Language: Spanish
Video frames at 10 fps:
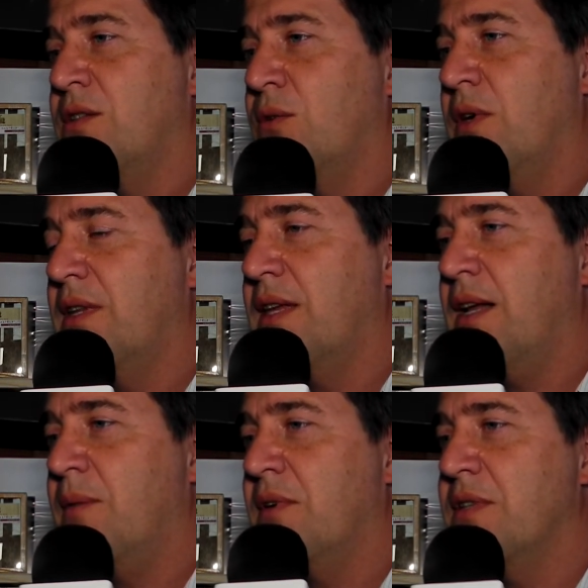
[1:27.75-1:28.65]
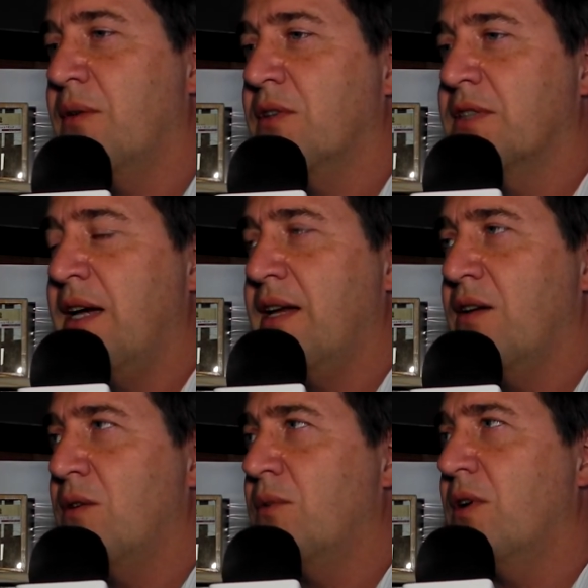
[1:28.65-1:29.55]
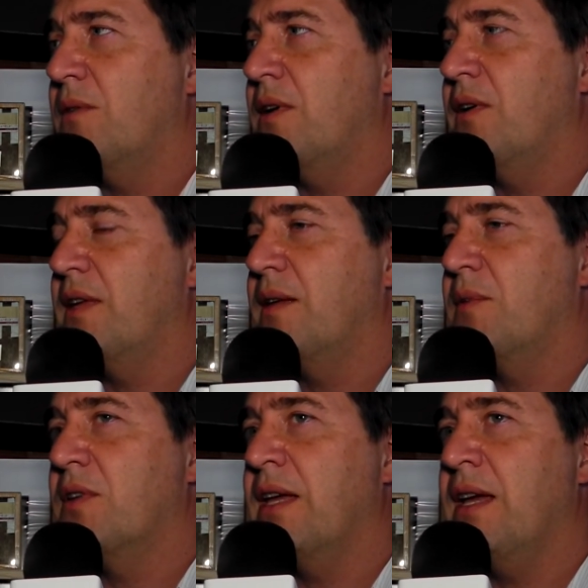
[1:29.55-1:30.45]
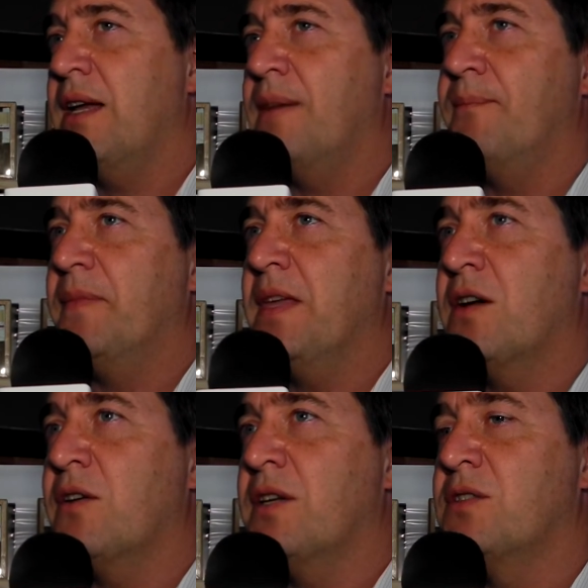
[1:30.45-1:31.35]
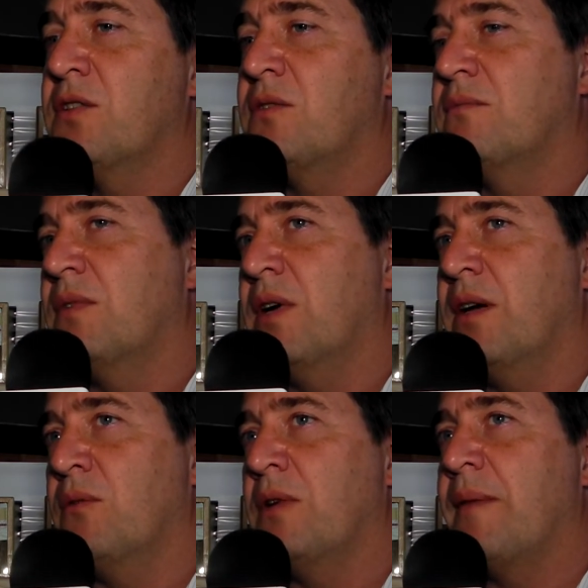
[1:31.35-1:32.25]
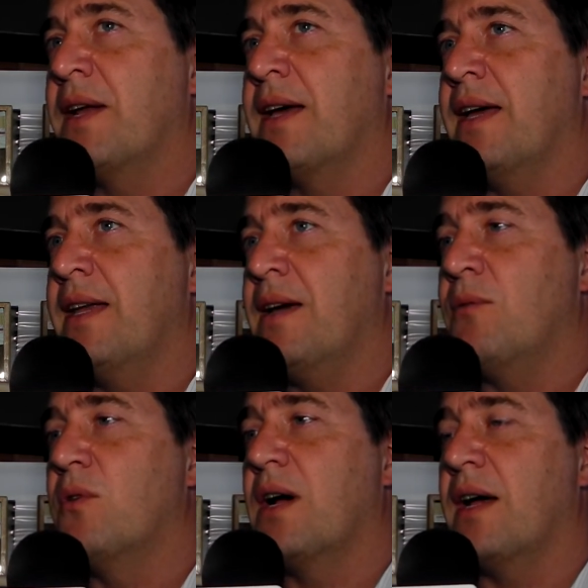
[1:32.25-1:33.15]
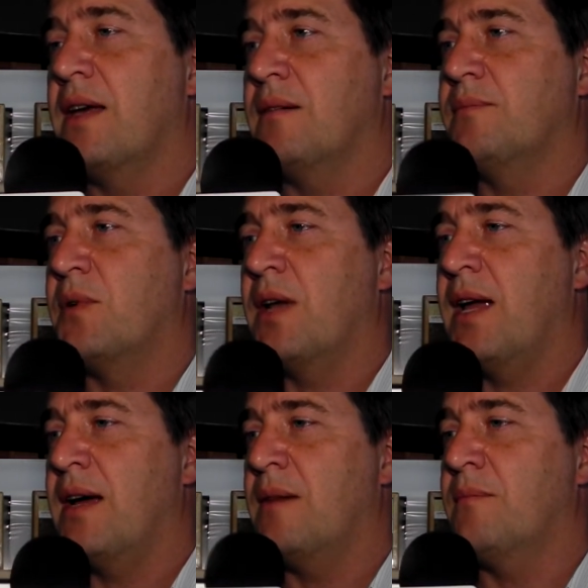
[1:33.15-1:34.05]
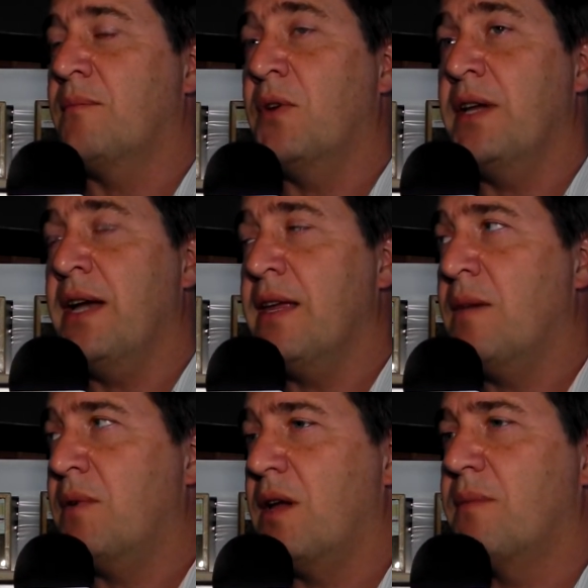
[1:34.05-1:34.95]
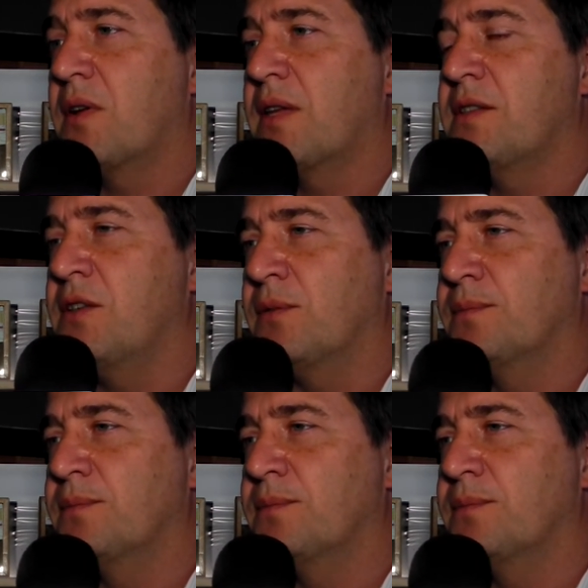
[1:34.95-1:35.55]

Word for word: y sudeste de la provincia de Buenos Aires, ¿no? Buenos valores de proteína y con eso eh, una mercadería buscada por la molinería y por la exportación.